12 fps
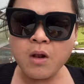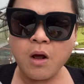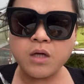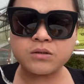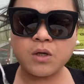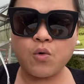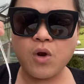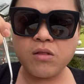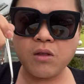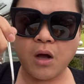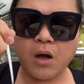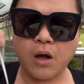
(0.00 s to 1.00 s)
Lakas ng ulan
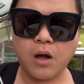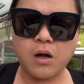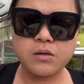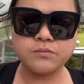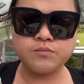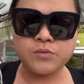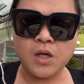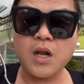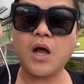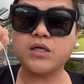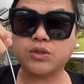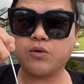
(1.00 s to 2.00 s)
ha?
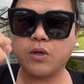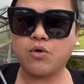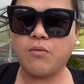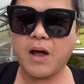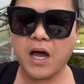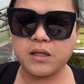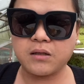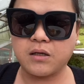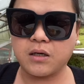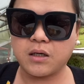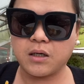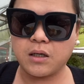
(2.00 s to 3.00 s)
Lakas ko rin kumain
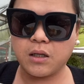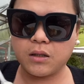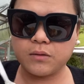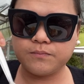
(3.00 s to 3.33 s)
girl.